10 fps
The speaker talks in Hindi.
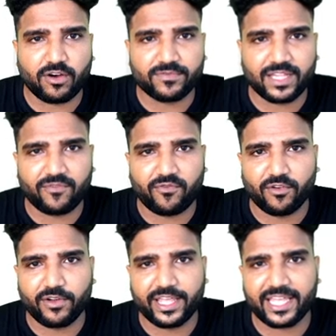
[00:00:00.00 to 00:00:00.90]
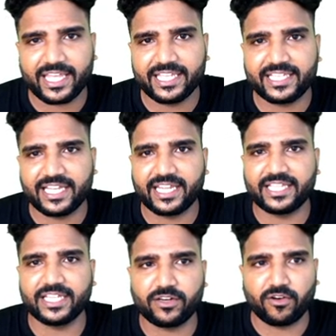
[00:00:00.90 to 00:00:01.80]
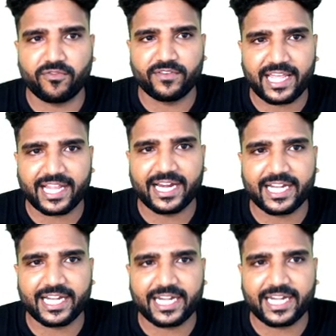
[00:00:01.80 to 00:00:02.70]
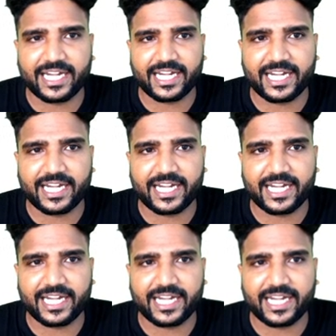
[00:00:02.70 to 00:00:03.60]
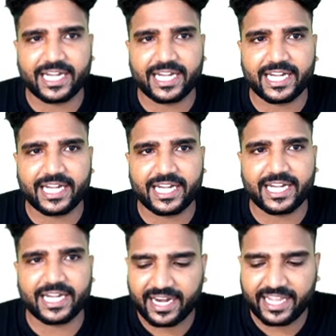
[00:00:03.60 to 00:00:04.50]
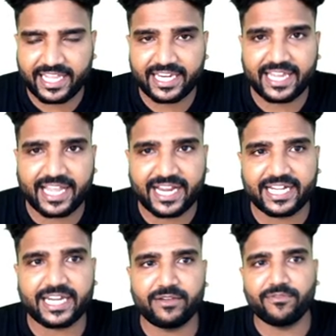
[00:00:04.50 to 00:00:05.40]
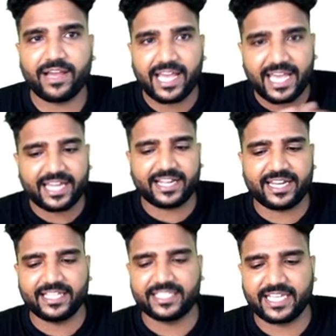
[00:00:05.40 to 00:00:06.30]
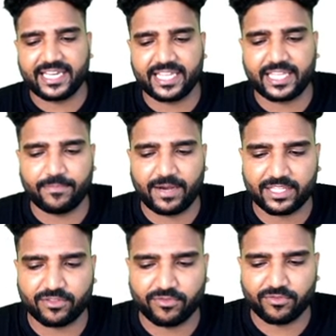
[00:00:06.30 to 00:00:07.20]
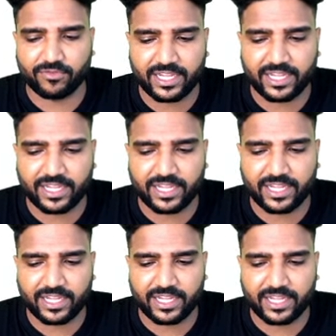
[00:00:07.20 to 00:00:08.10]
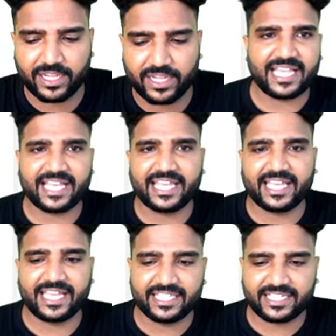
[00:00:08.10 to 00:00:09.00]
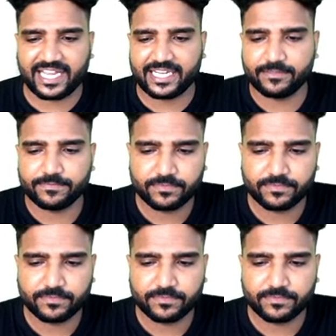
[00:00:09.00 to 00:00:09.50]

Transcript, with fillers: ऑफ द फॉलोइंग इज ए रीजन ऑफ नेगेटिव एरर इन चेनिंग ये कह रहा है कि नेगेटिव एरर इन चेनिंग की बात हो रही है तो गाइस सैगिंग इन चैन